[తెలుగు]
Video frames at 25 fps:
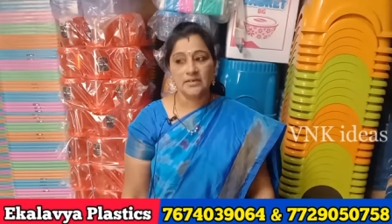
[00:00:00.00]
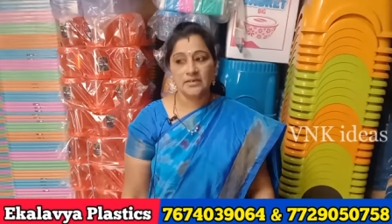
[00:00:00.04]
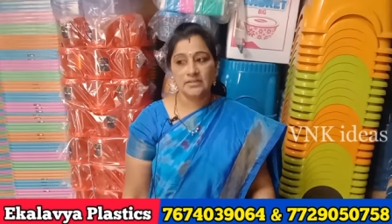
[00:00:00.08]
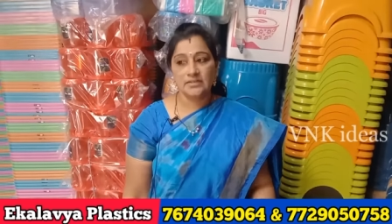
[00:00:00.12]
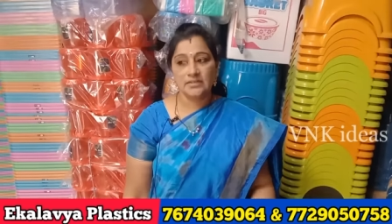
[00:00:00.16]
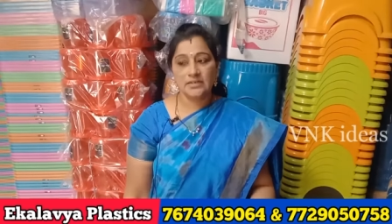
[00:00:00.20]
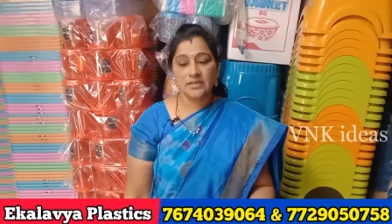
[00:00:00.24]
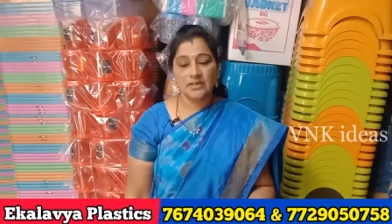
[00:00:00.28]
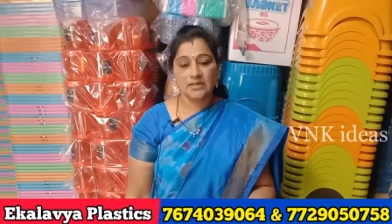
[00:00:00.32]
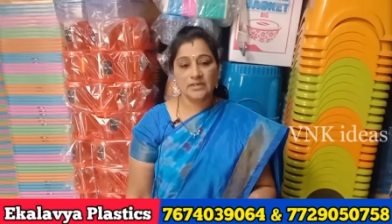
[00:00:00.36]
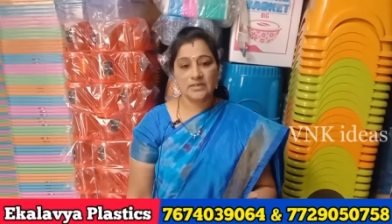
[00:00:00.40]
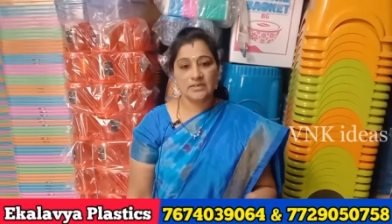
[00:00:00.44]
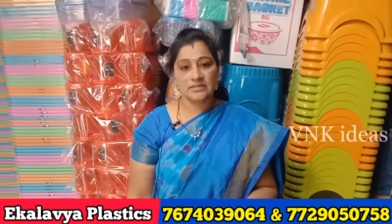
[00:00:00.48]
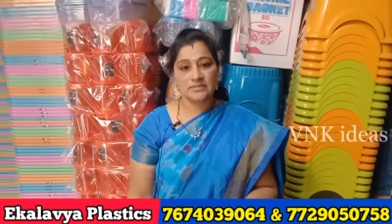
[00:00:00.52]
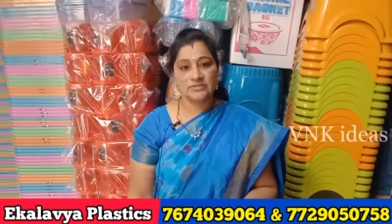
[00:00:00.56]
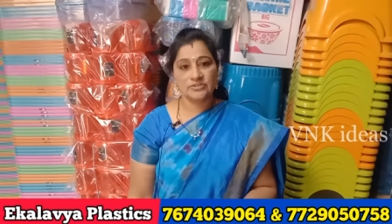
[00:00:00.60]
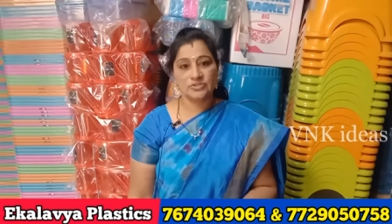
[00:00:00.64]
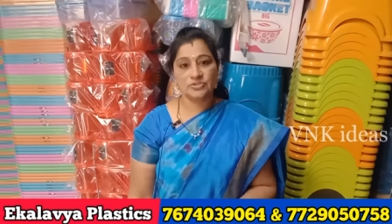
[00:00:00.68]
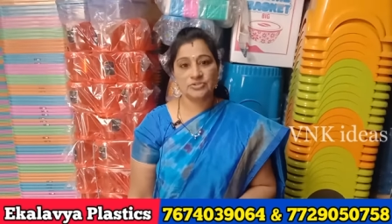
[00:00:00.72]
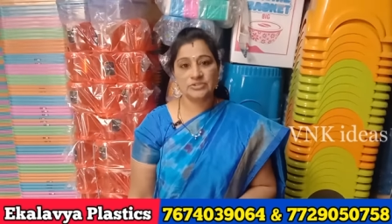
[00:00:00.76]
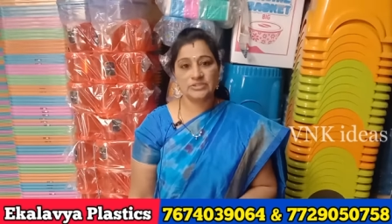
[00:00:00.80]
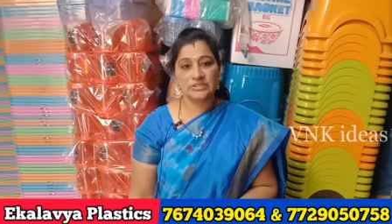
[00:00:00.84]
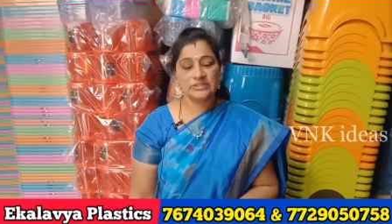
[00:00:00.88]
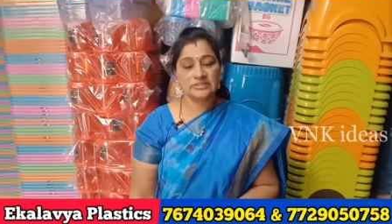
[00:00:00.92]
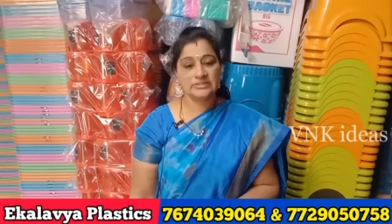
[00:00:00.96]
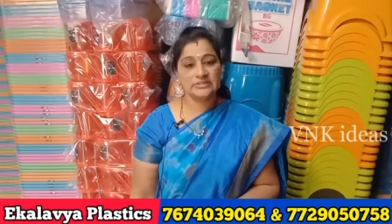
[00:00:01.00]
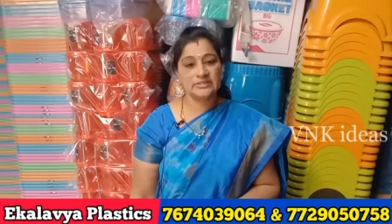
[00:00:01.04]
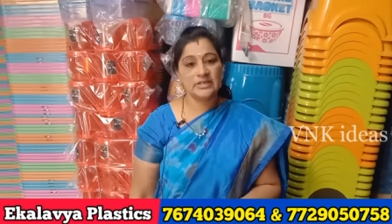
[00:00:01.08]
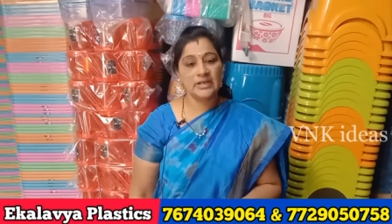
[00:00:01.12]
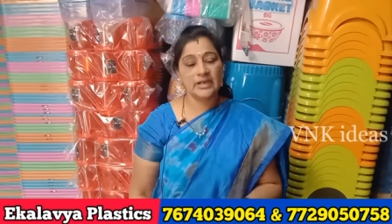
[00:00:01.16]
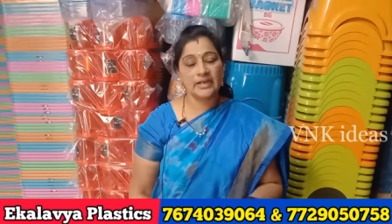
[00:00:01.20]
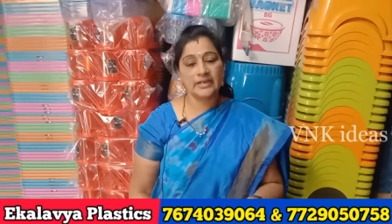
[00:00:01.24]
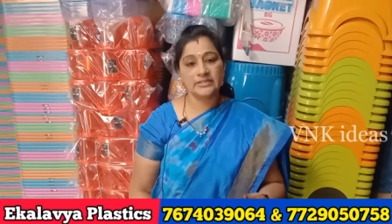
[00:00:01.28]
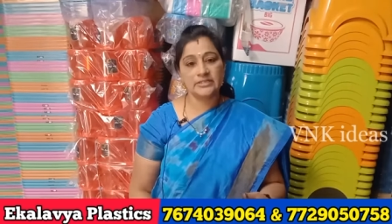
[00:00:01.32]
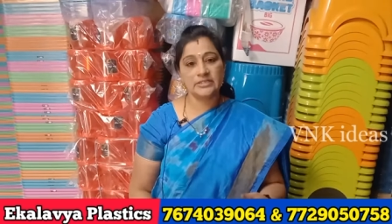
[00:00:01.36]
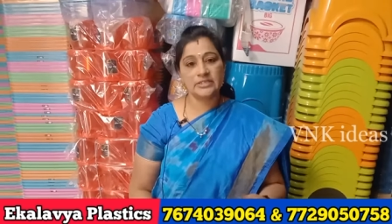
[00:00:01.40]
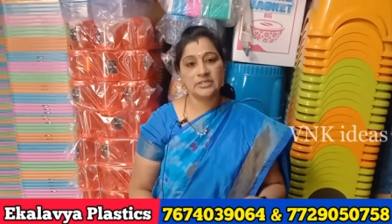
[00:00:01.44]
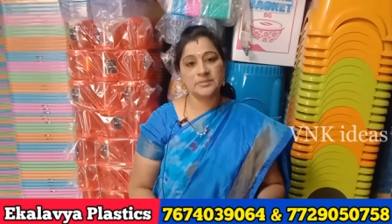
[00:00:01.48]
ఇది అడ్రస్ వచ్చేసి
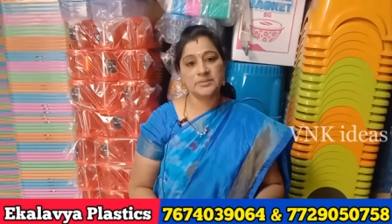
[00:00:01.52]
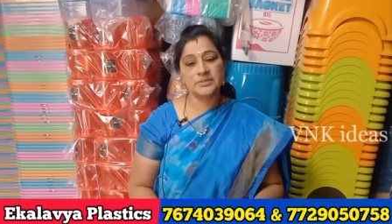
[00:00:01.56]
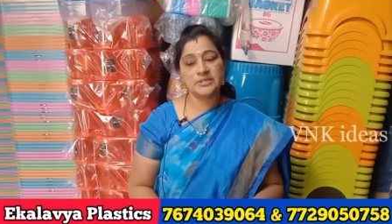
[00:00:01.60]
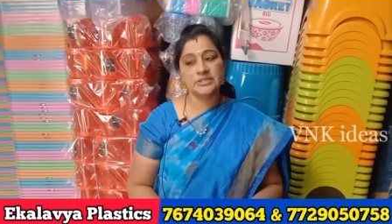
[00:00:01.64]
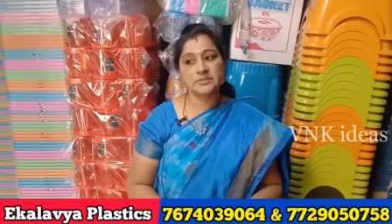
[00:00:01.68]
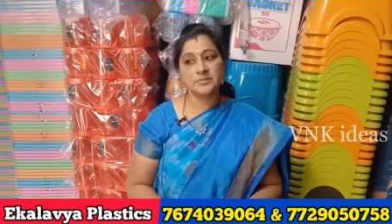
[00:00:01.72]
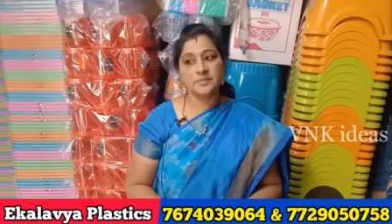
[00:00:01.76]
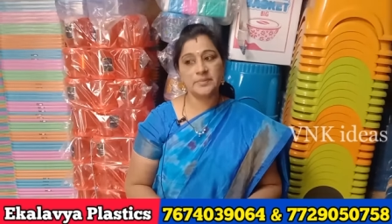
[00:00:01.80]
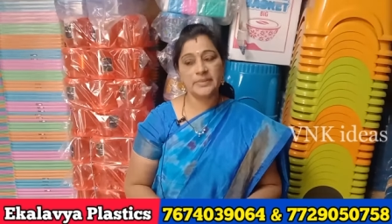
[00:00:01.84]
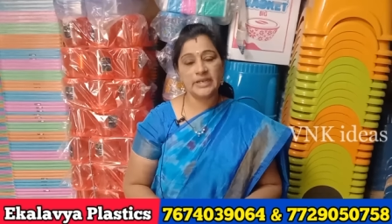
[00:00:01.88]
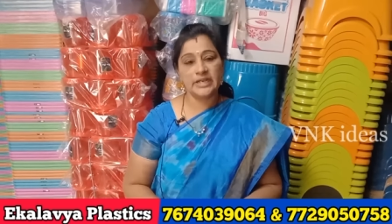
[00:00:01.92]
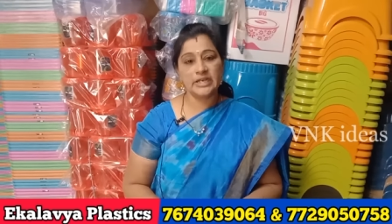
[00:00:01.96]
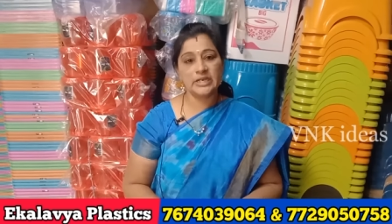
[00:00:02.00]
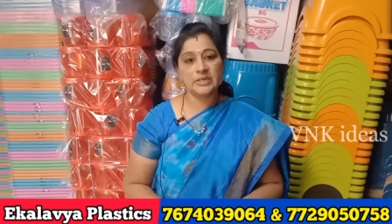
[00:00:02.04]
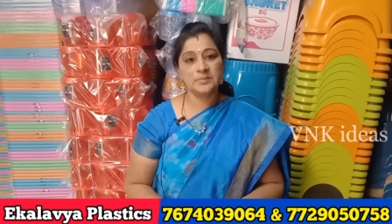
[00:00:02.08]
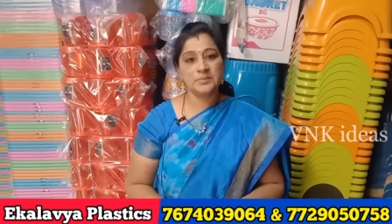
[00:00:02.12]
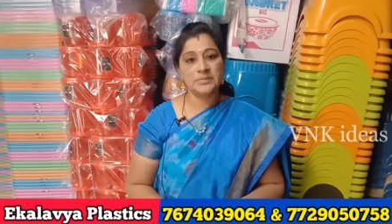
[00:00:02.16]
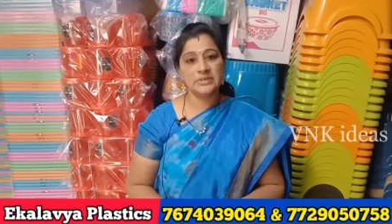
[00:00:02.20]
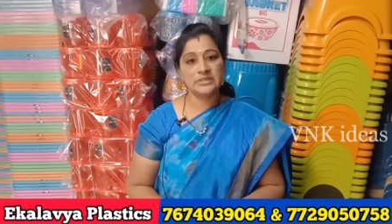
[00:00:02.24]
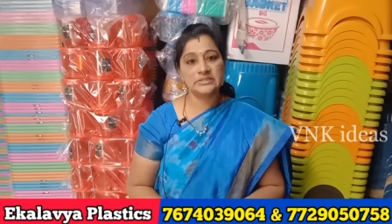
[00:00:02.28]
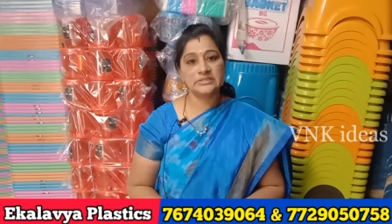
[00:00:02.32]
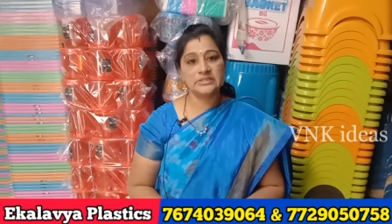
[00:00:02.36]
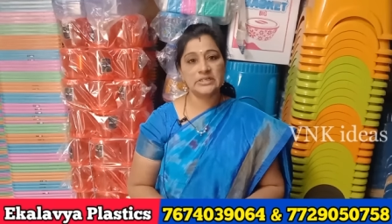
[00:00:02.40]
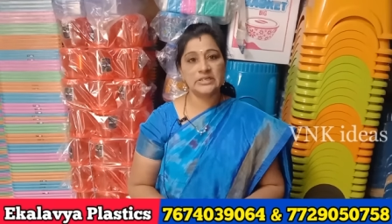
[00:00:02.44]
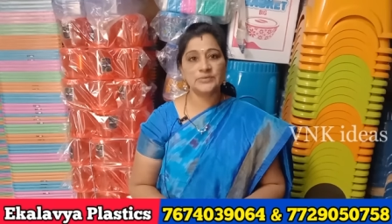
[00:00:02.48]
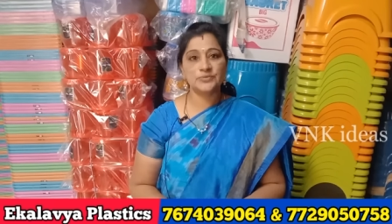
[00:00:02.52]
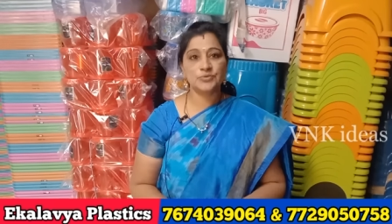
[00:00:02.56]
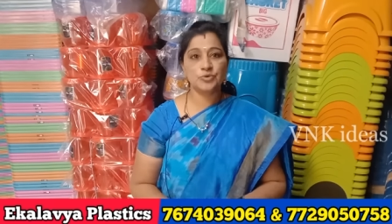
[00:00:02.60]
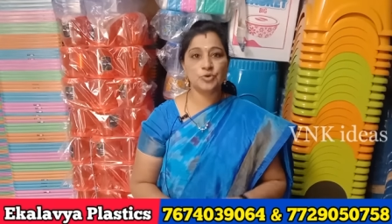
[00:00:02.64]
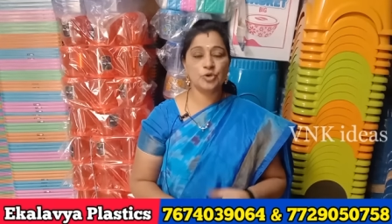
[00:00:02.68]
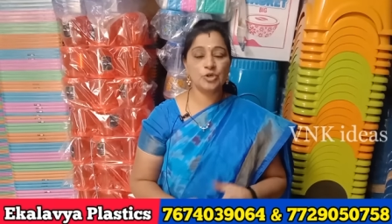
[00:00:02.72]
హైదరాబాద్ బేగం బజార్